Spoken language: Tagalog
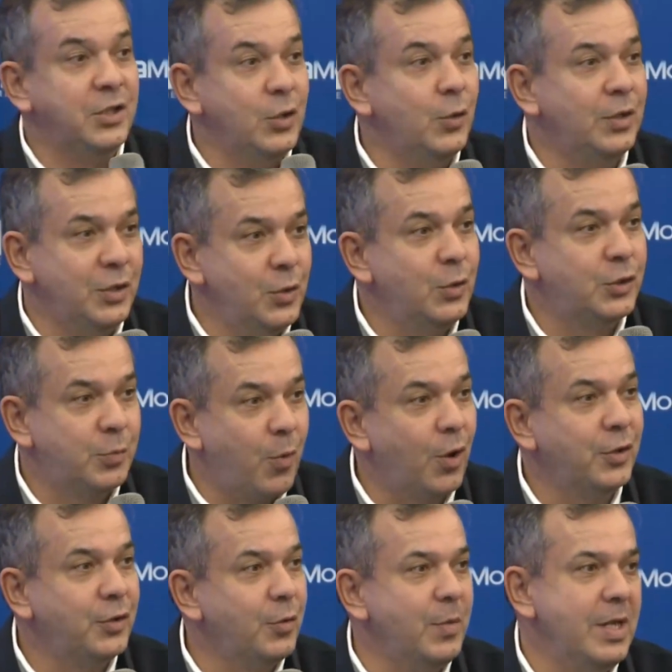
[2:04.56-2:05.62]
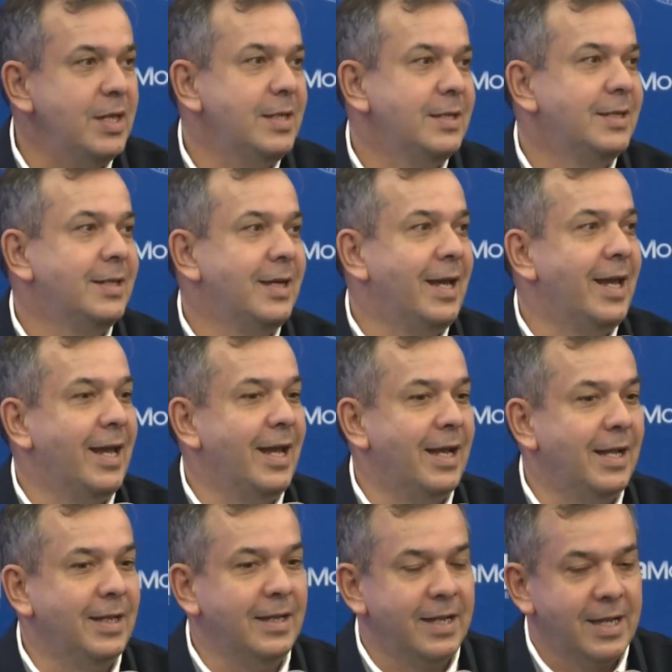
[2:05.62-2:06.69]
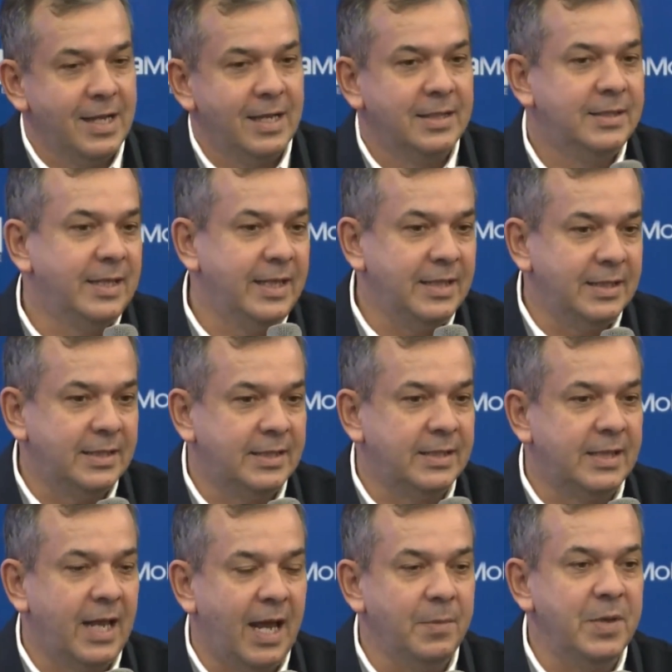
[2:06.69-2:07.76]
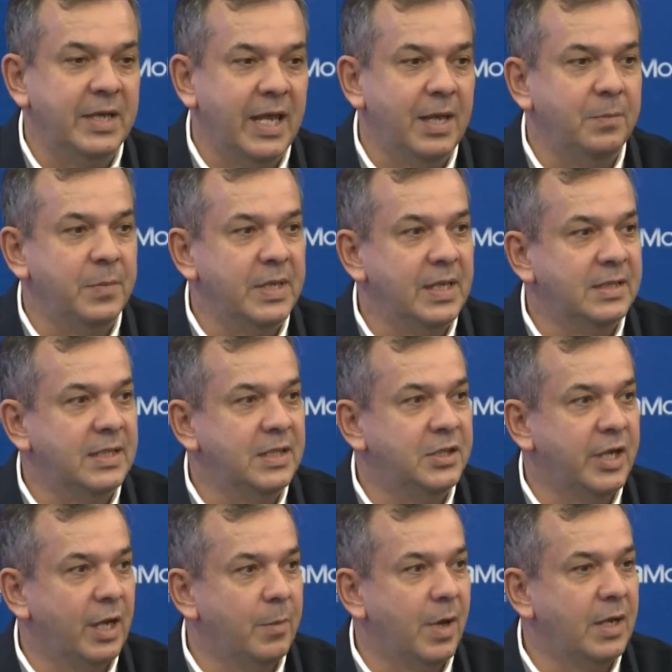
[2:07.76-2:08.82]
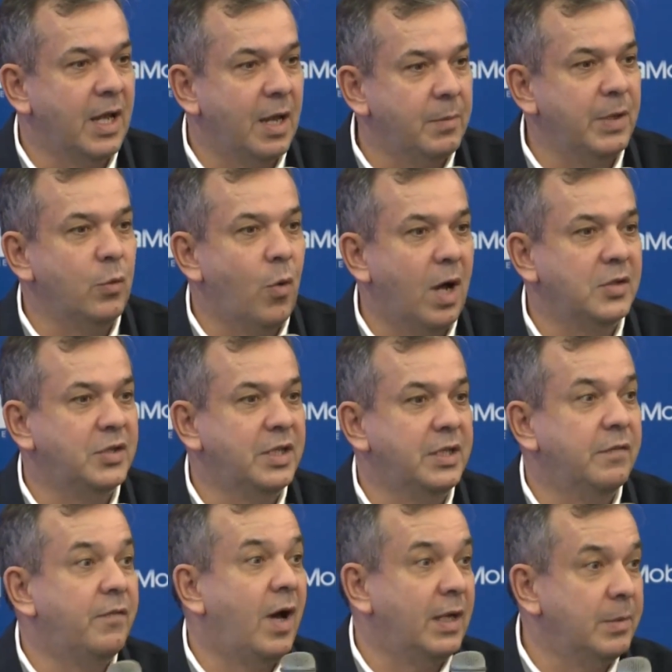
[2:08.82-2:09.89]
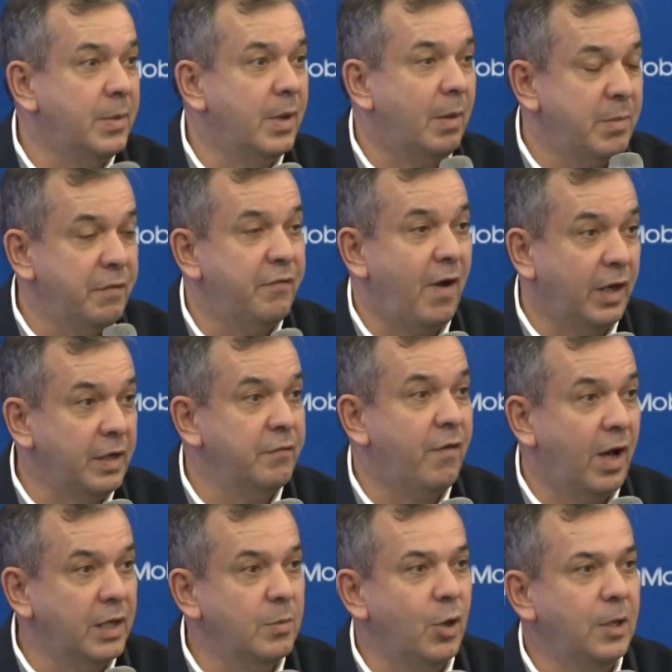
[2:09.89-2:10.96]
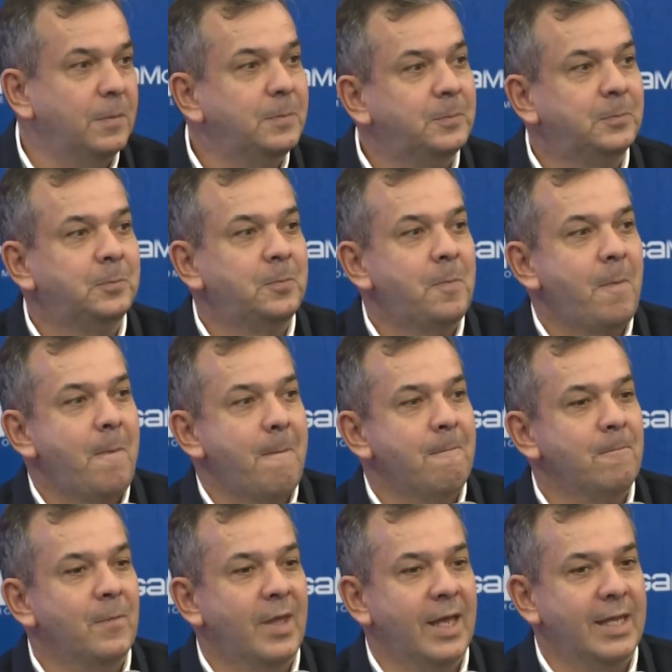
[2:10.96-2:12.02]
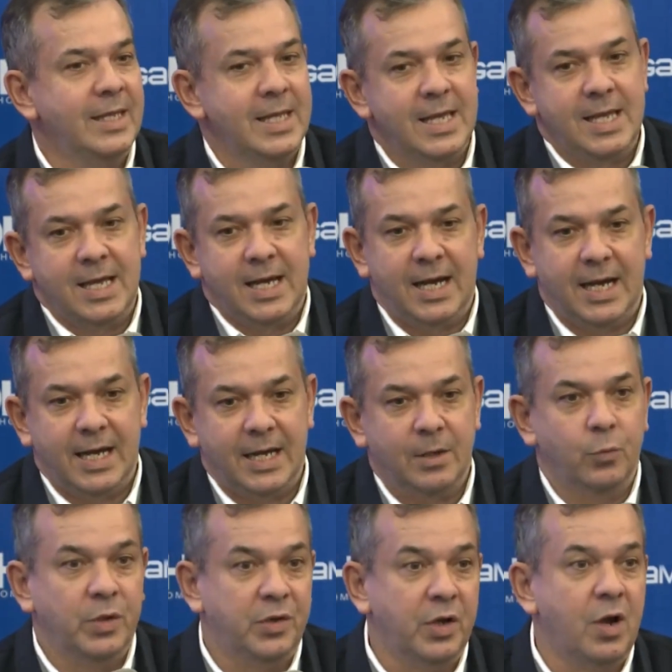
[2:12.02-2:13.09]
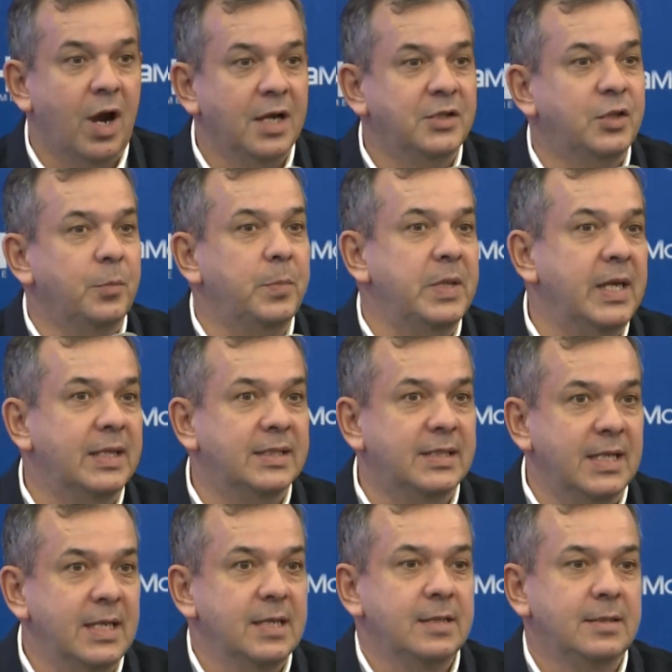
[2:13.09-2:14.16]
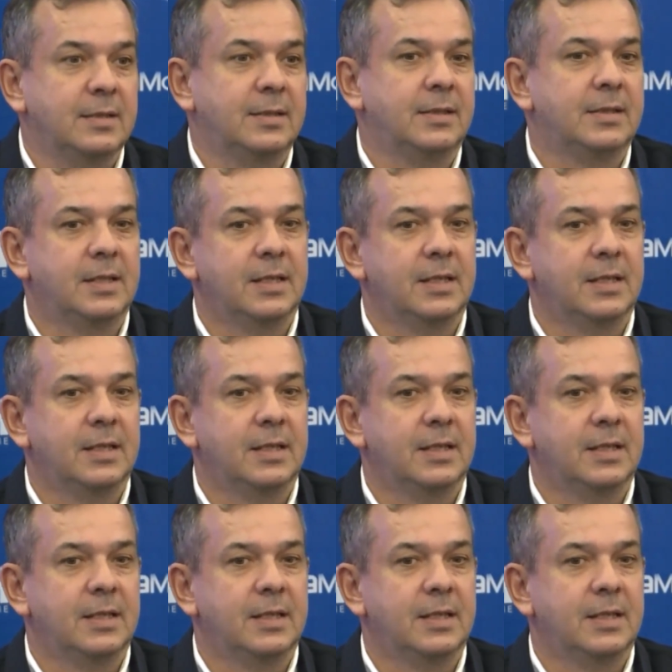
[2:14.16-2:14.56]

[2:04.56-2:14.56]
this is new, new sport to me and since I became PSC chairman, I've been watching the volleyball, I've been following volleyball. Okay. Uh, with regards to PSC,